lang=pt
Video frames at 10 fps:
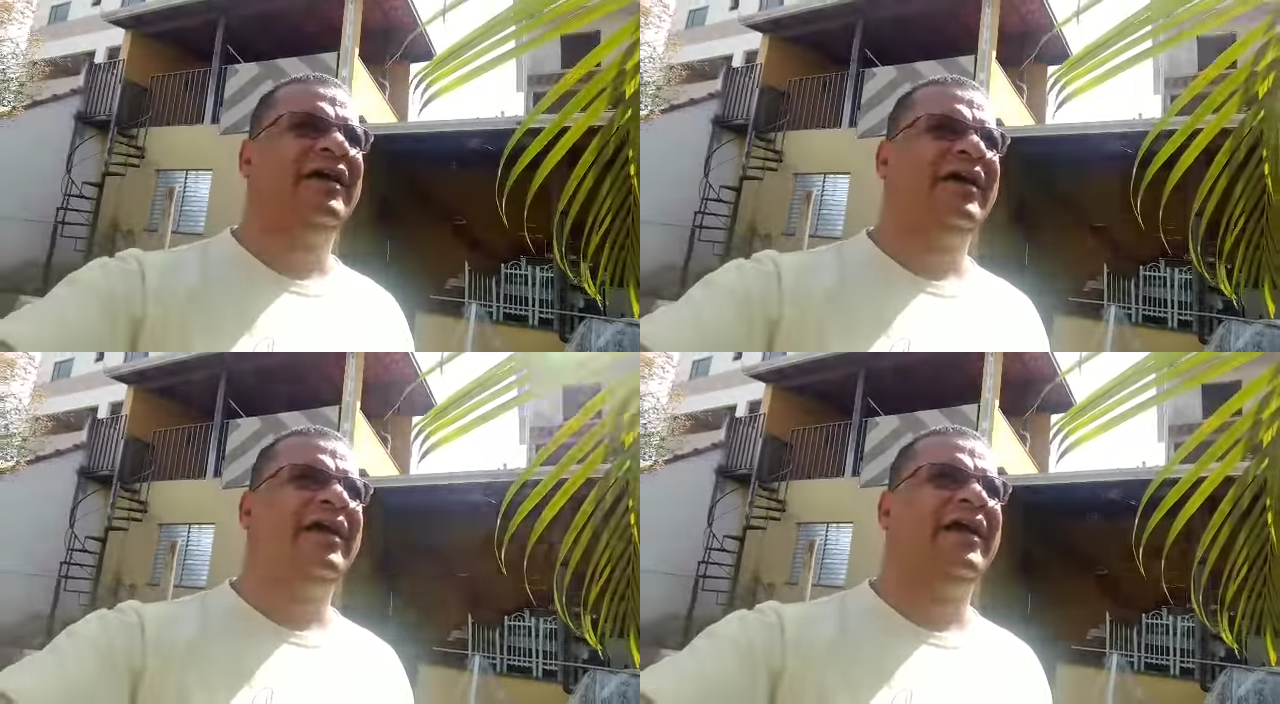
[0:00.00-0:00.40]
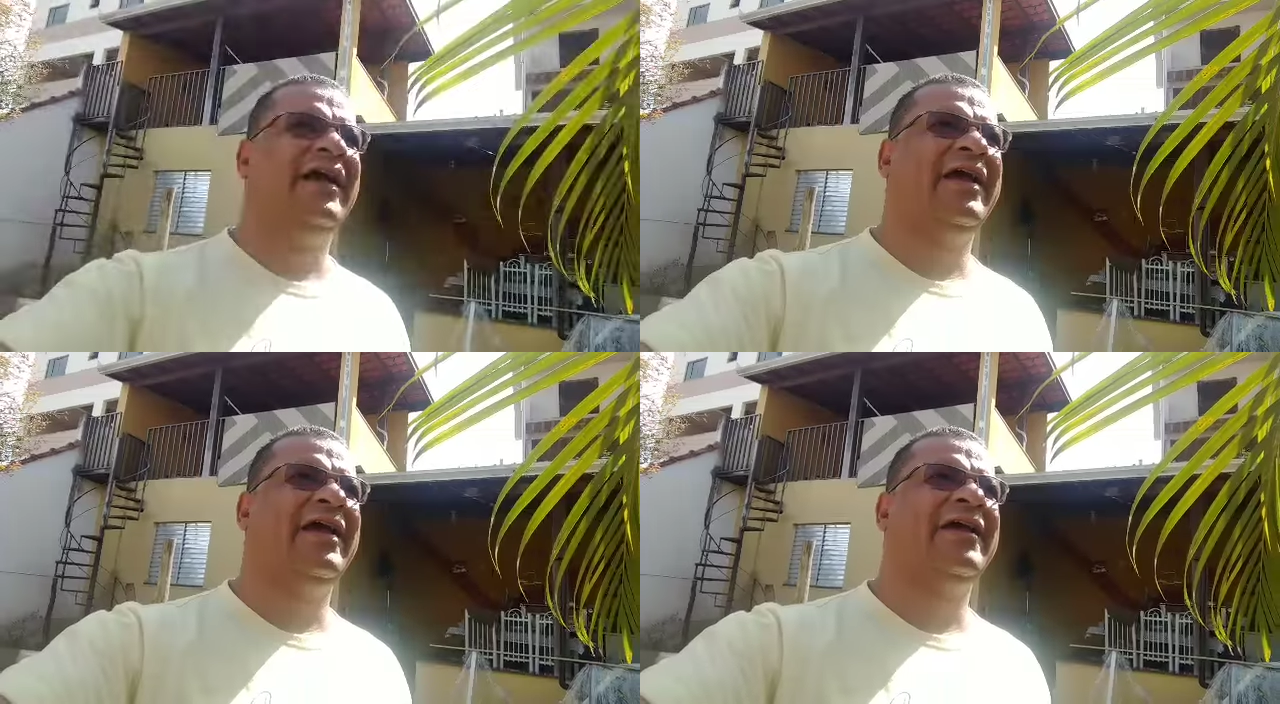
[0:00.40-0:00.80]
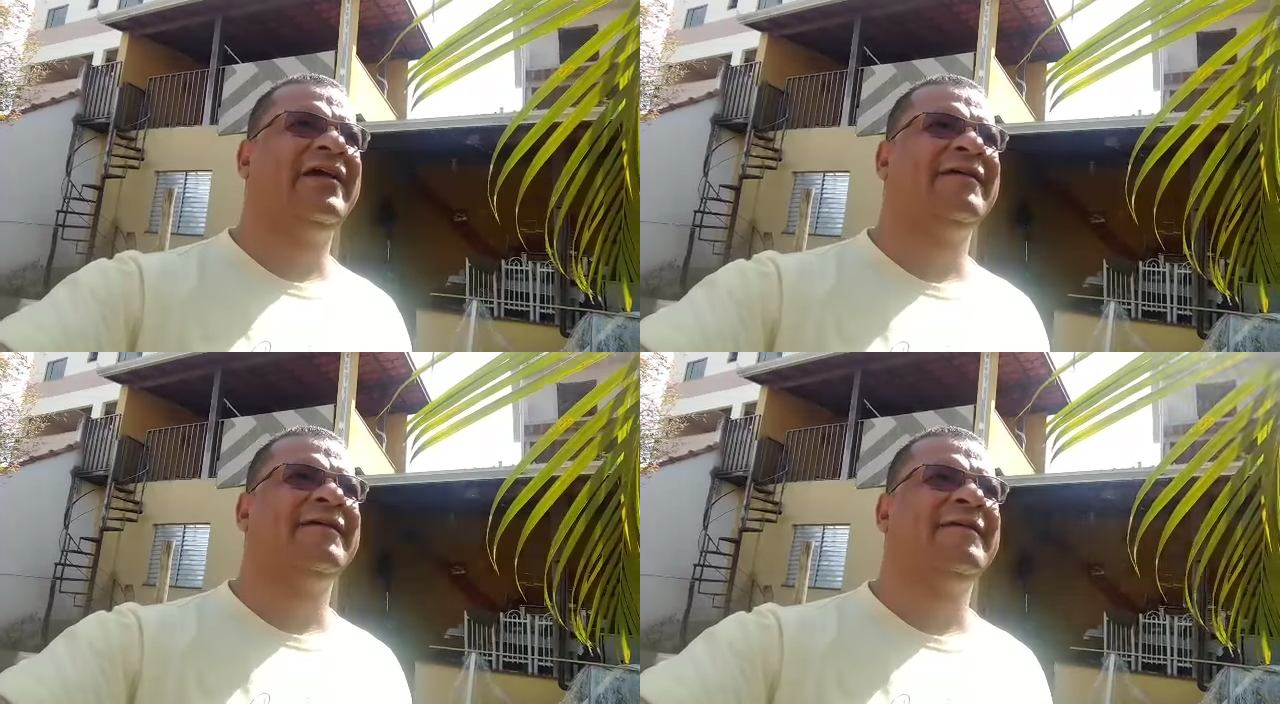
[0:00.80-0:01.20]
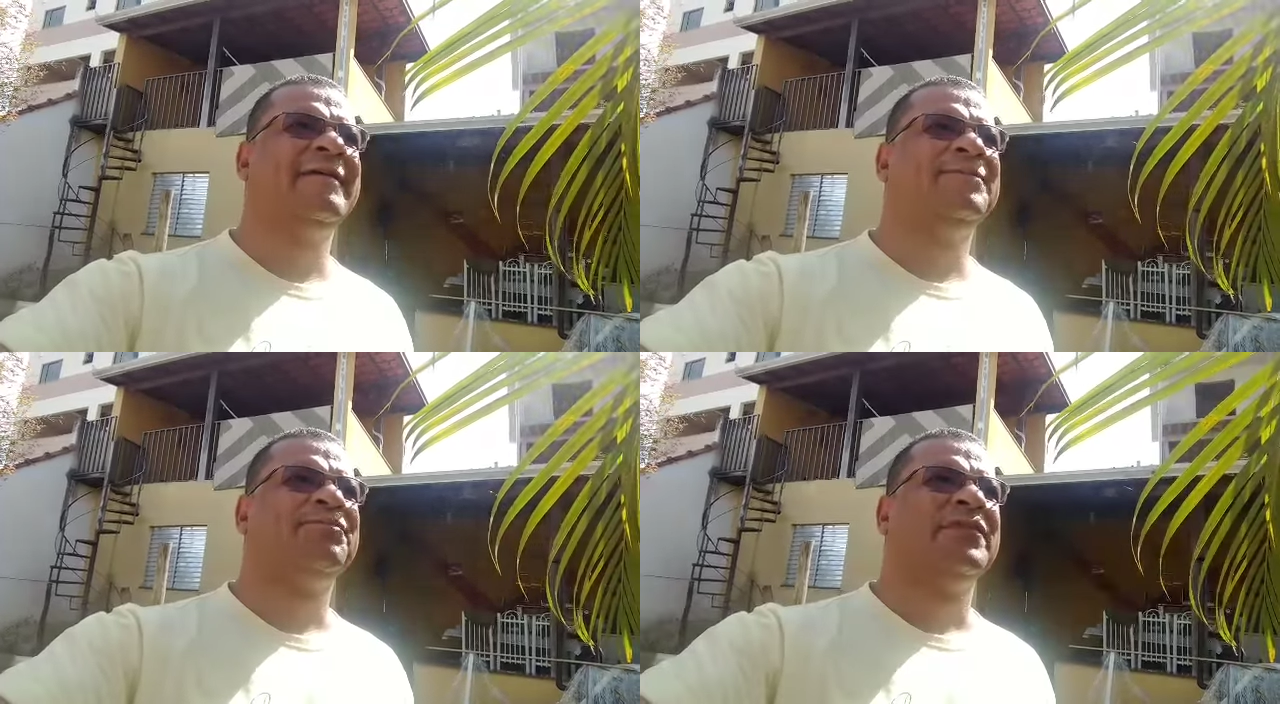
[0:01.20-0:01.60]
é,
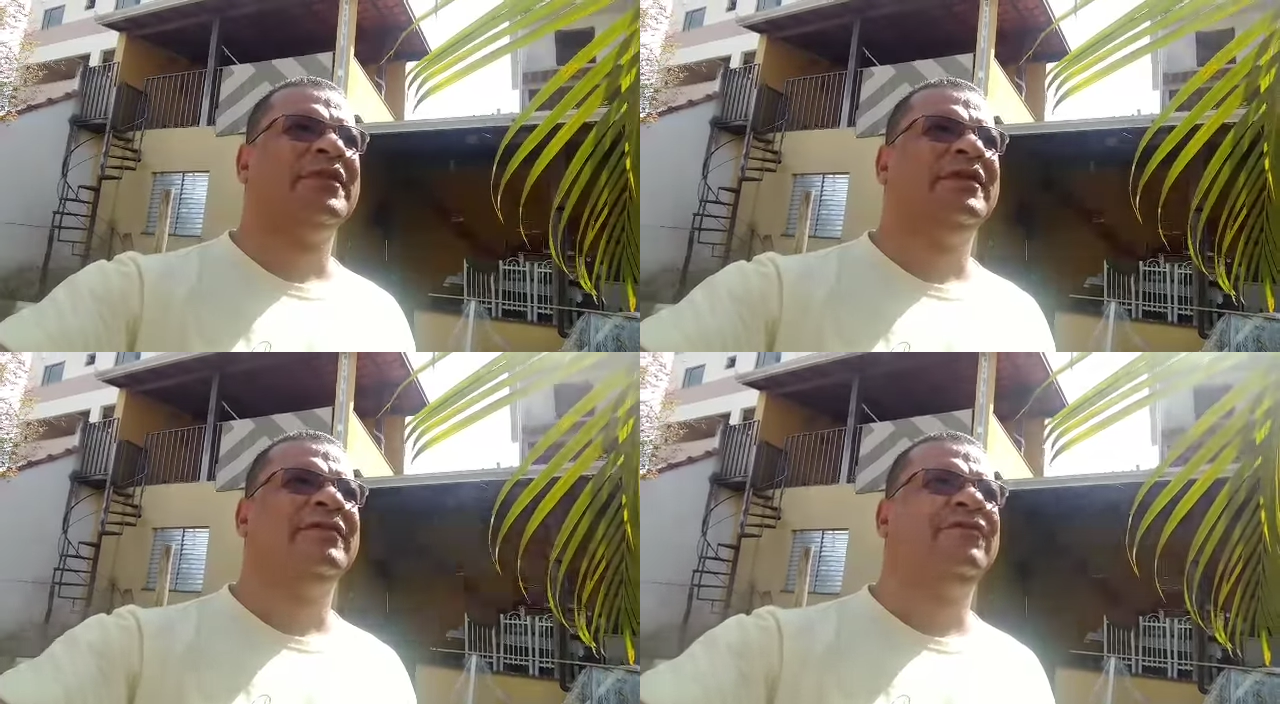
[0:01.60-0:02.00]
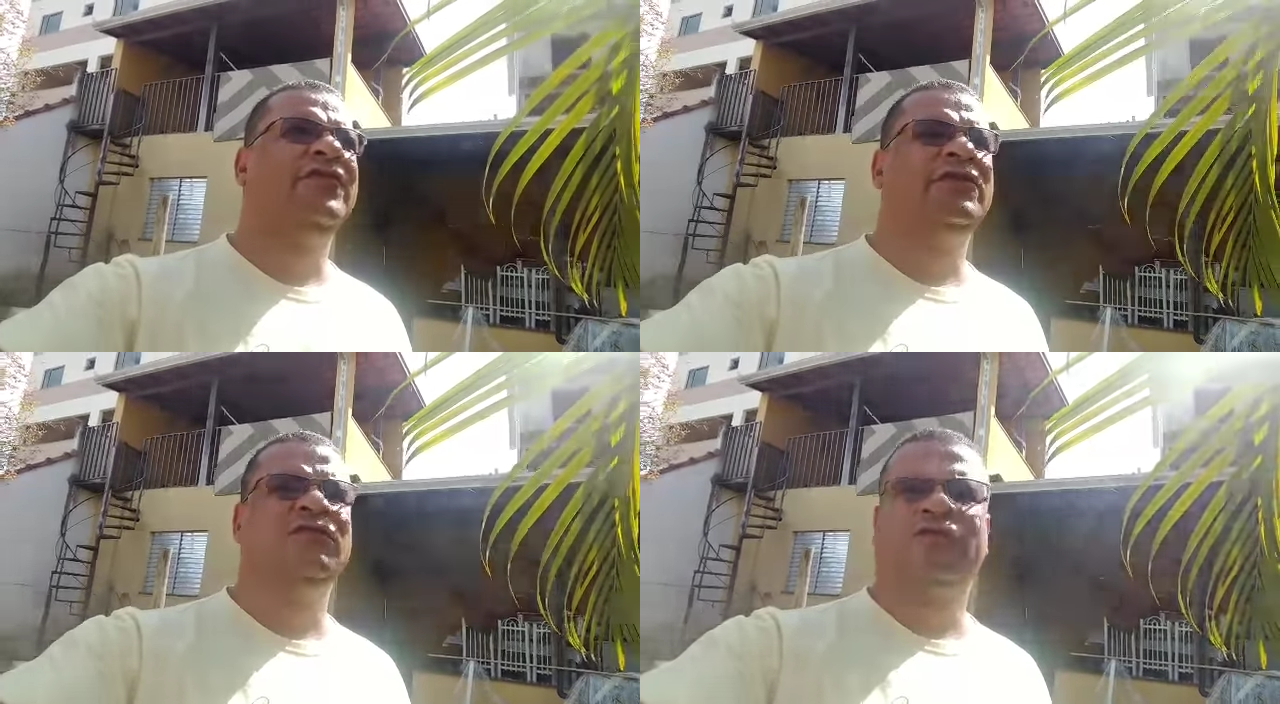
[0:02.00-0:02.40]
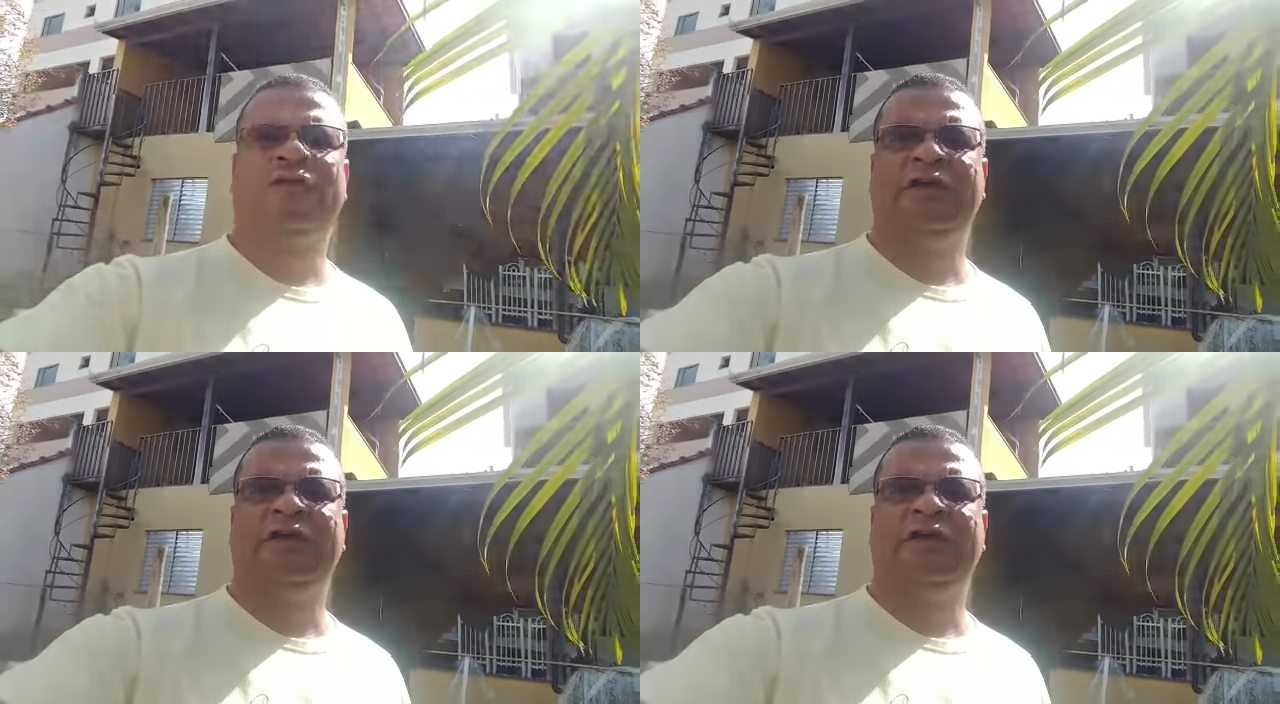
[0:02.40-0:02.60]
vídeos